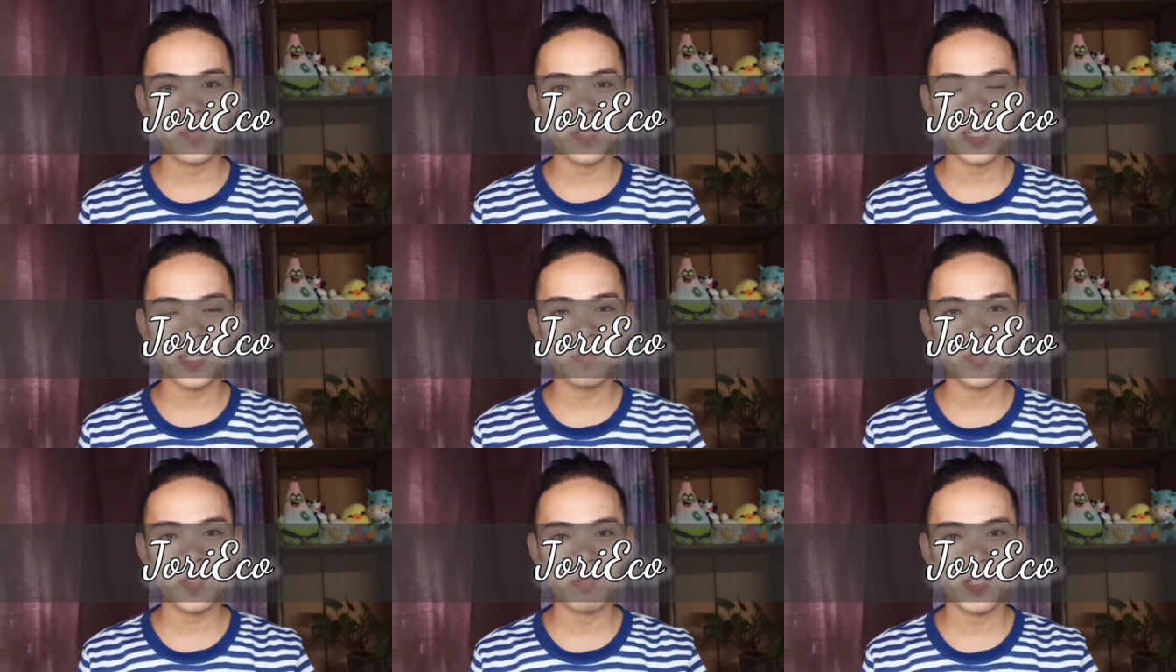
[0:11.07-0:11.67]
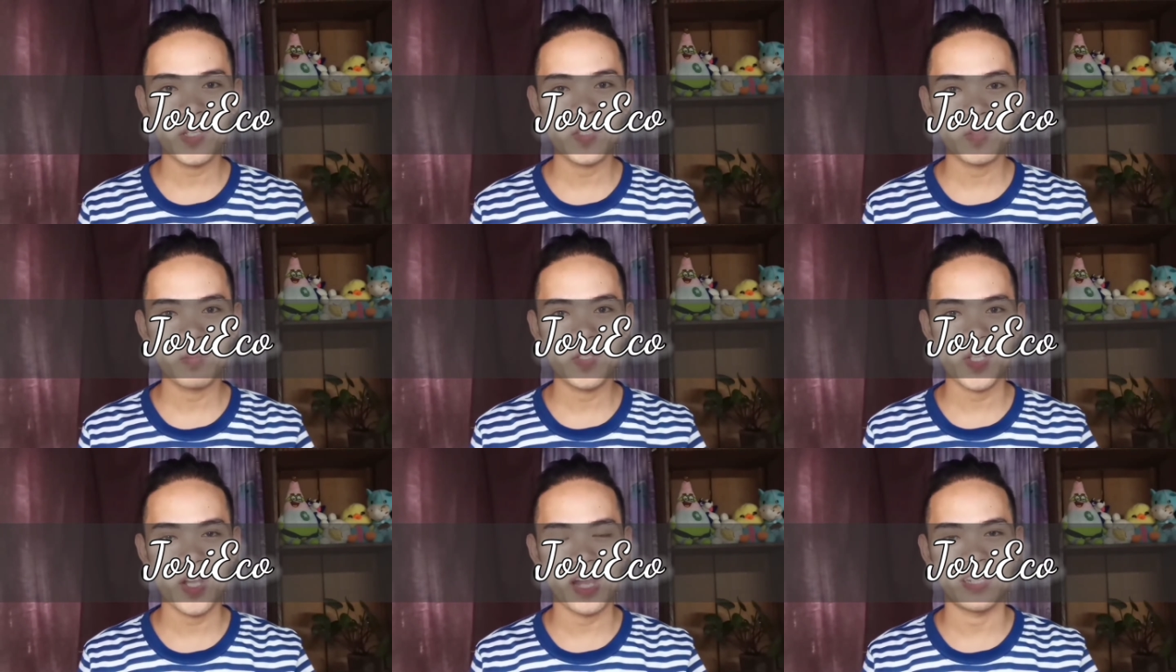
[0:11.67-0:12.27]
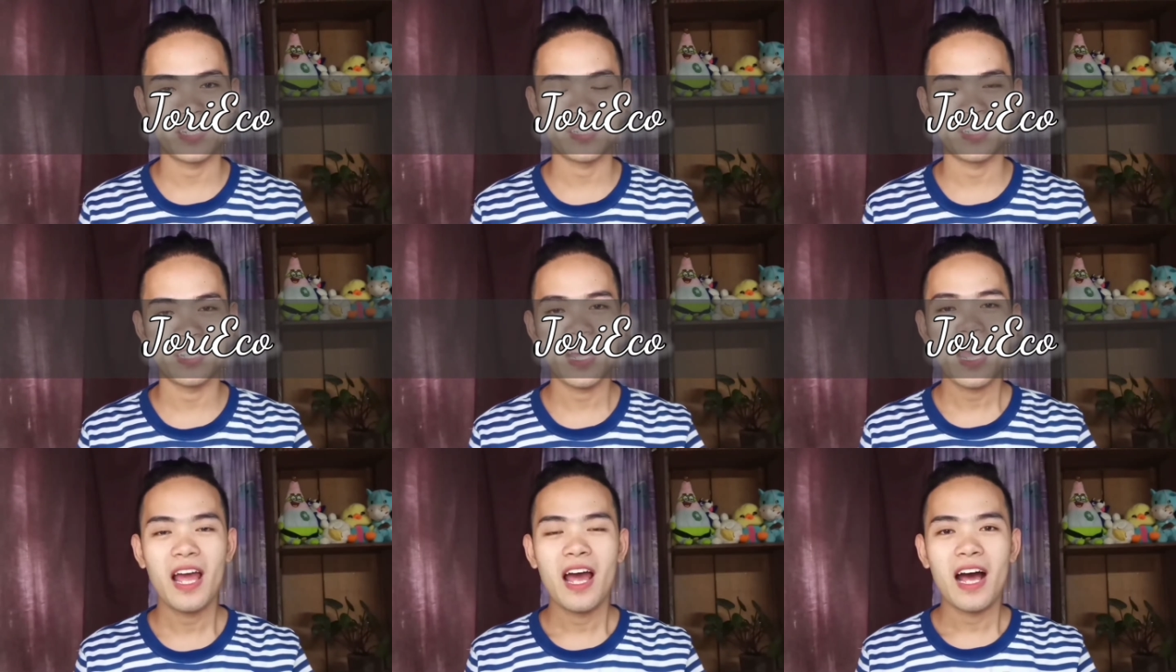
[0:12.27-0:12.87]
and welcome to my YouTube channel.
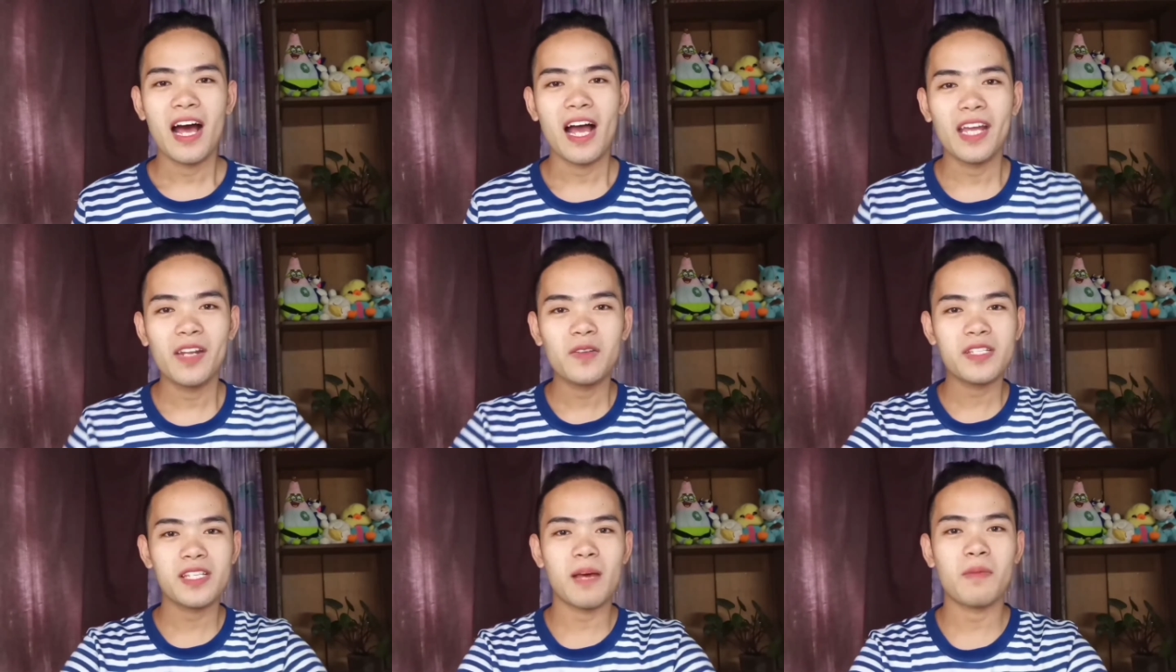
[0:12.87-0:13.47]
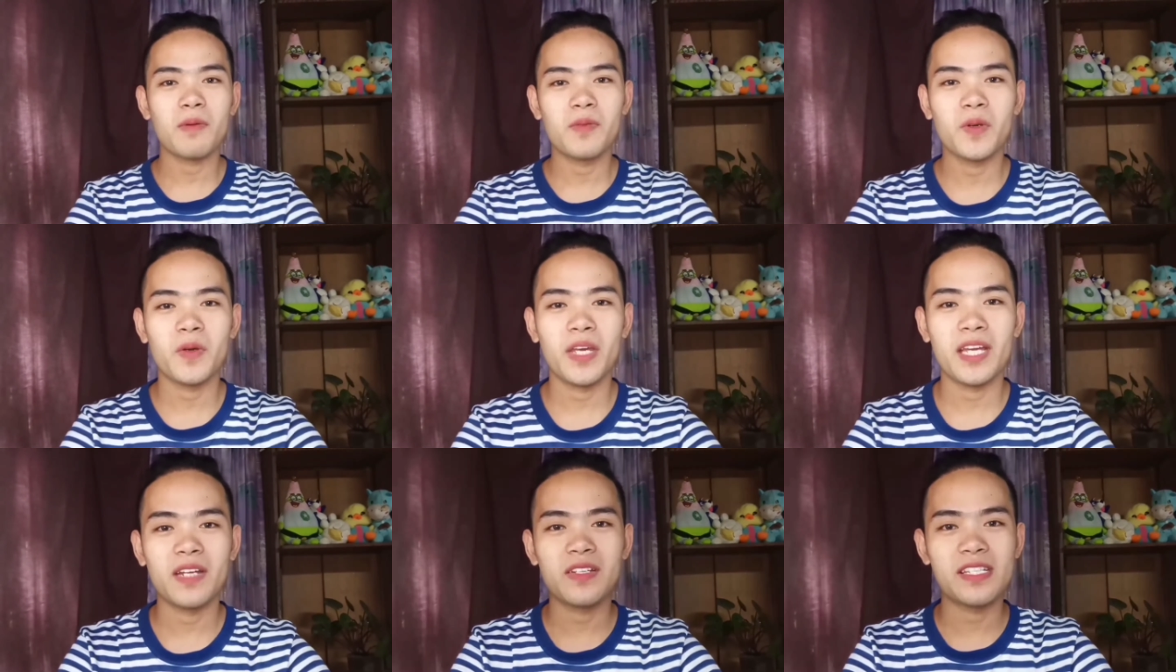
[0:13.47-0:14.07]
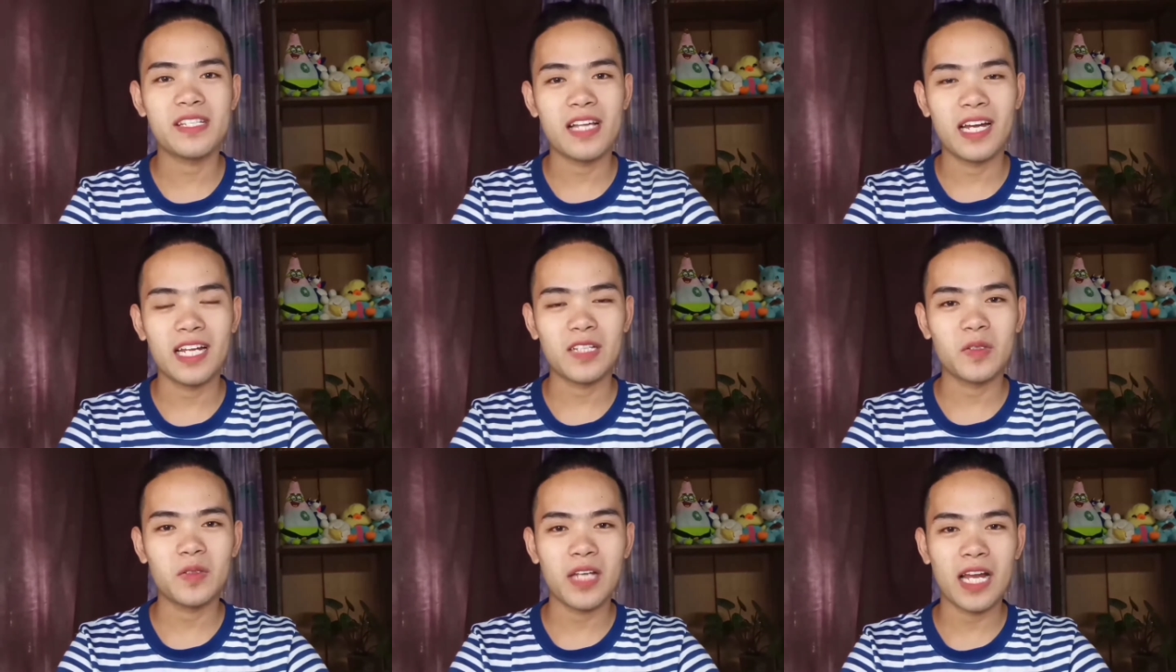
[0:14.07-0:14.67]
I know some of you here is
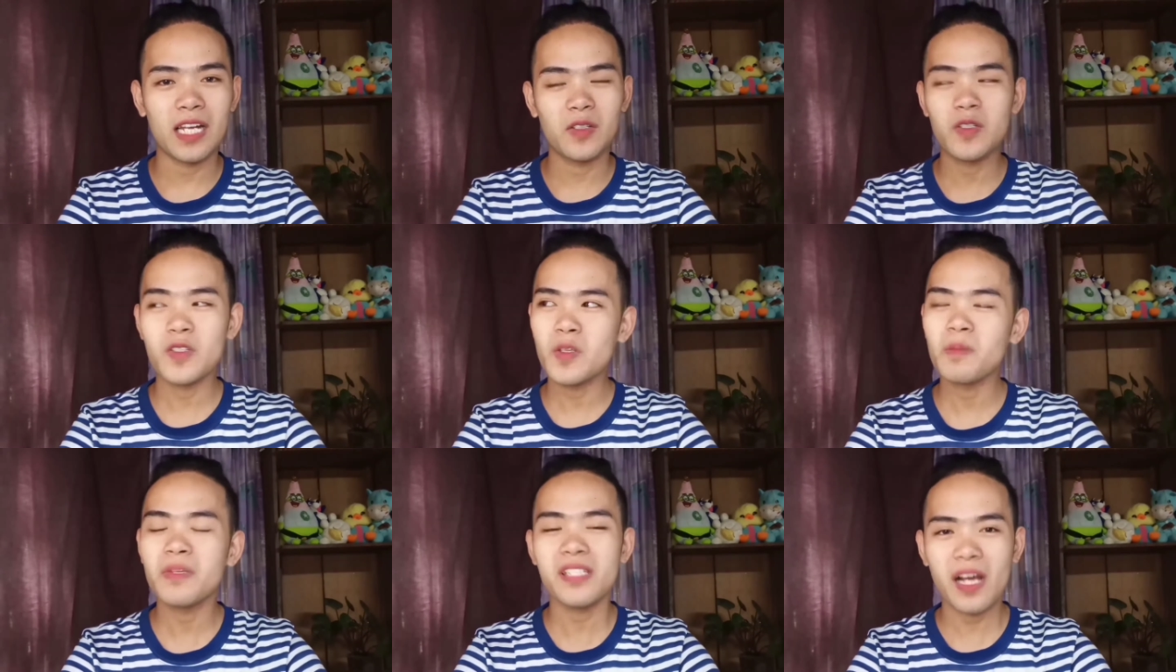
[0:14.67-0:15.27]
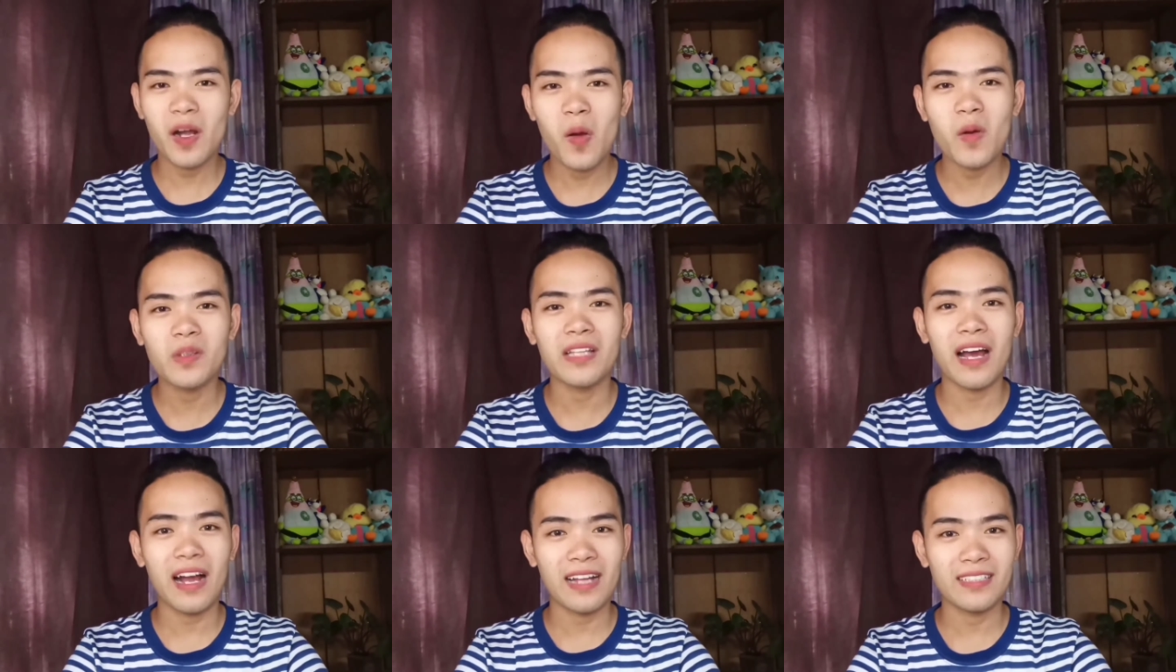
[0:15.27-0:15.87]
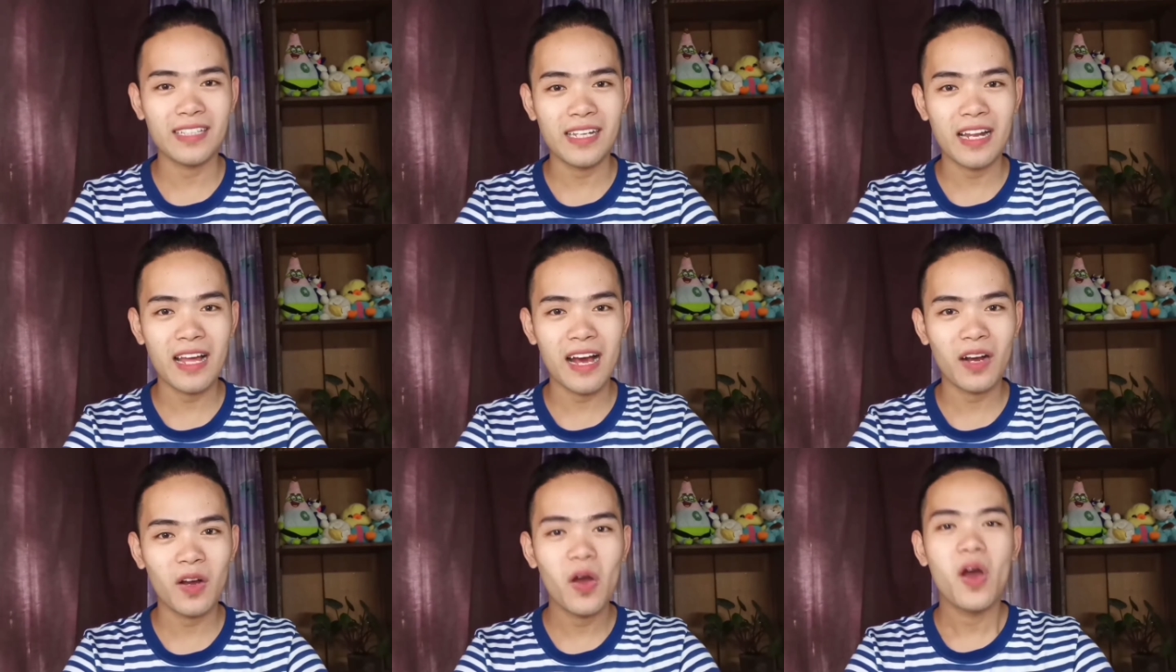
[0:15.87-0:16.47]
narito dahil gusto mong sagot ang
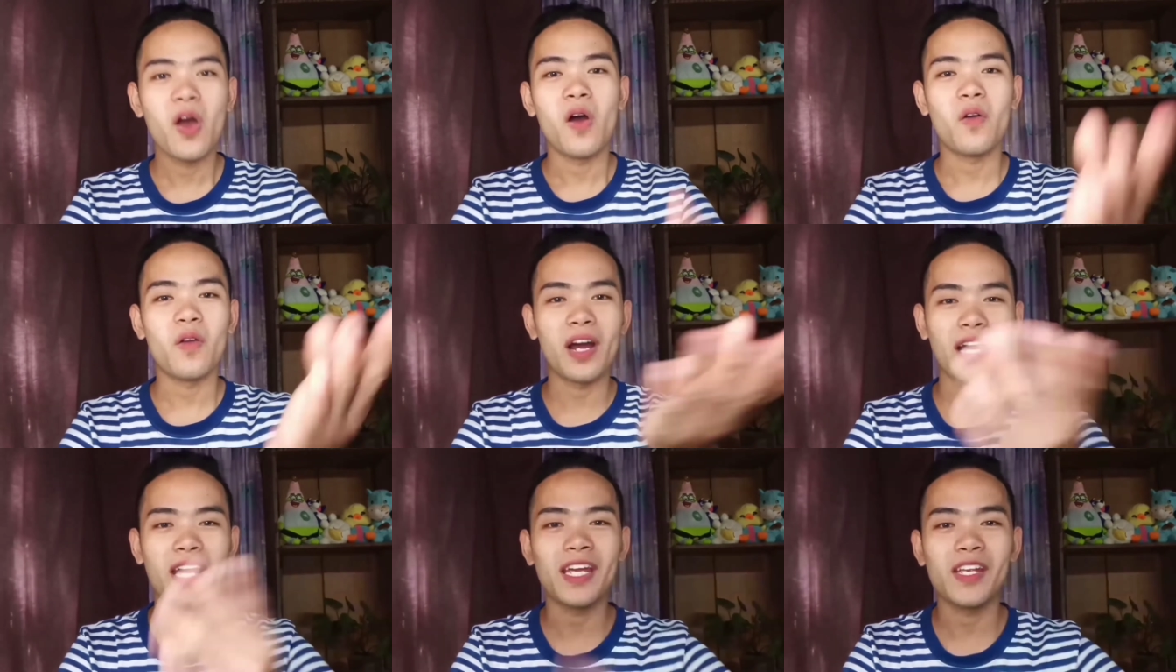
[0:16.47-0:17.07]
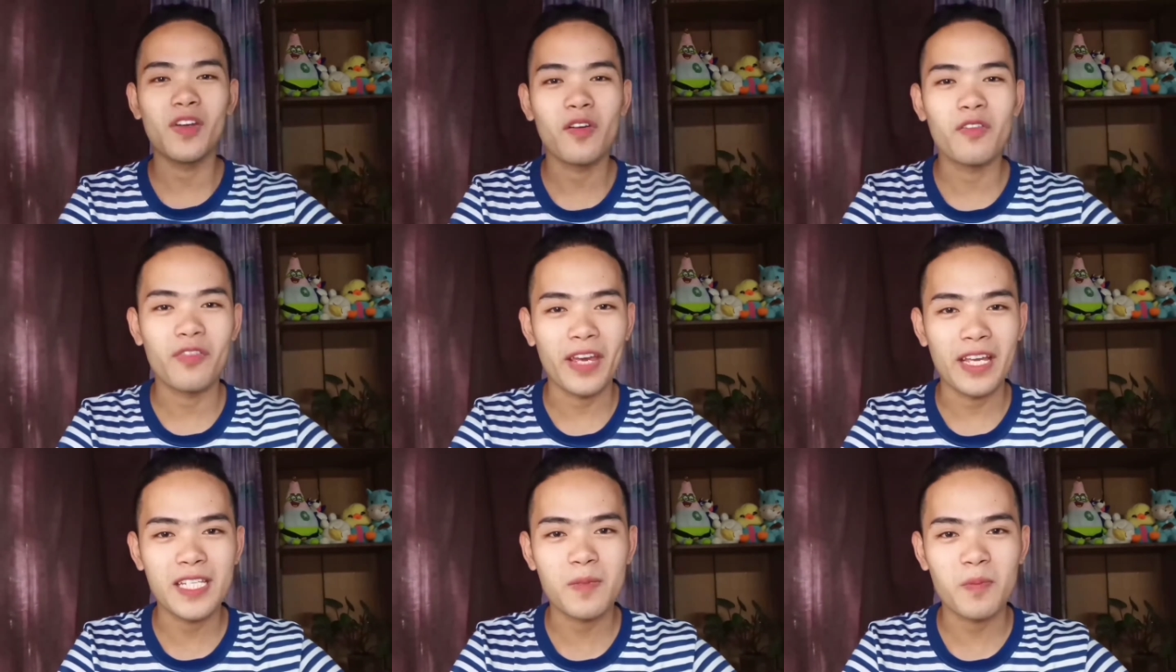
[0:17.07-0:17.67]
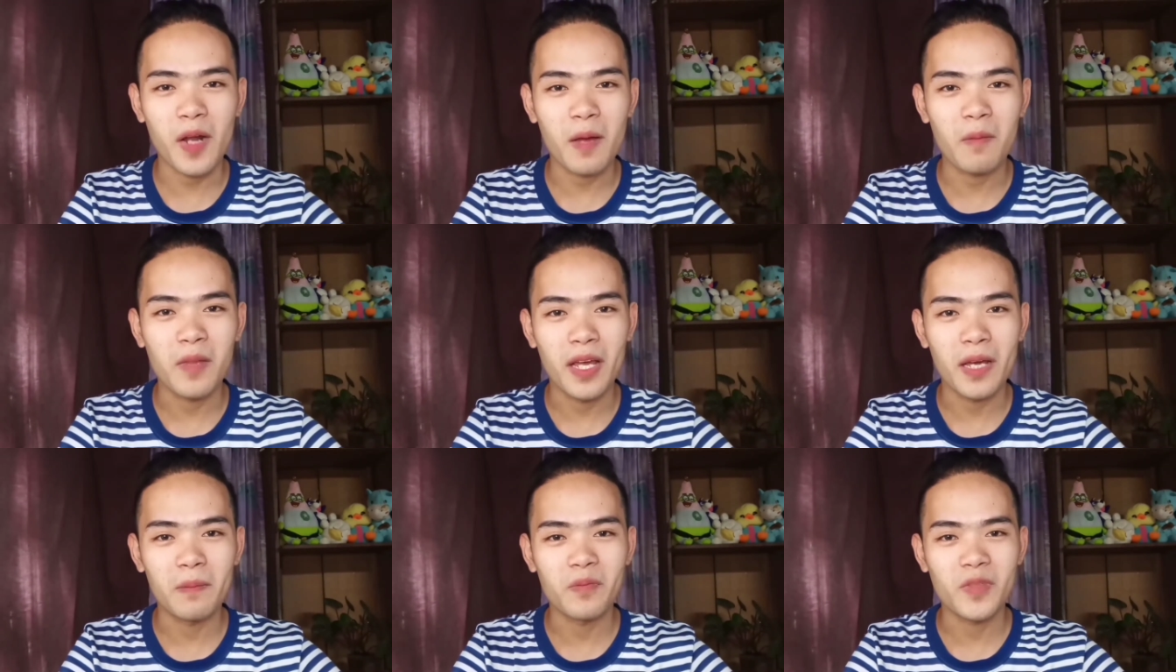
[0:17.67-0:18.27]
kanilang or ang inyong face
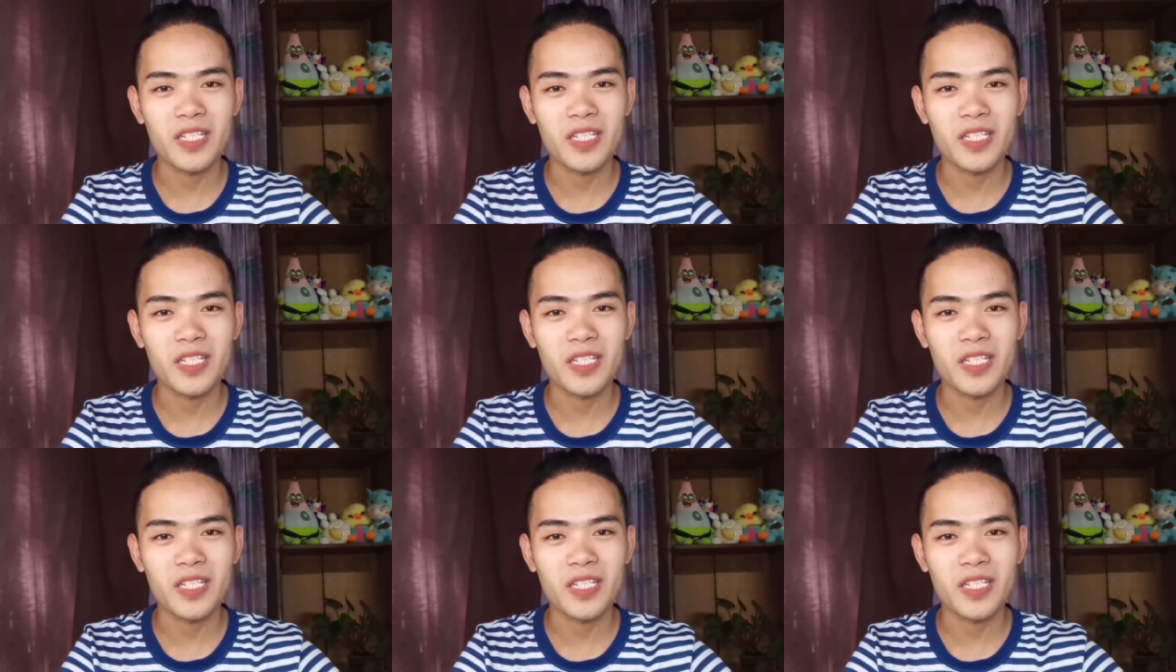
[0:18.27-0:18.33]
problem.